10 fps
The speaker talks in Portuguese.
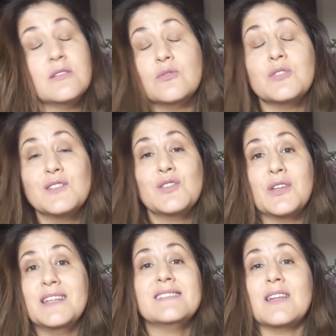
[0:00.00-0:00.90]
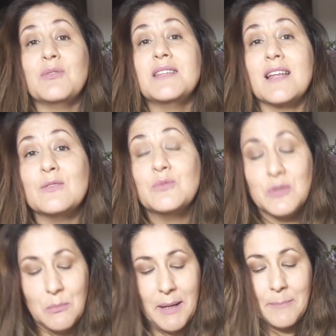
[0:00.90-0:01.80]
nutricionista, não entendo
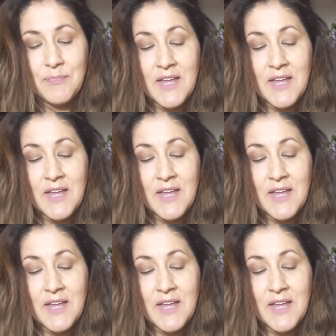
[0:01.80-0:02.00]
muito bem.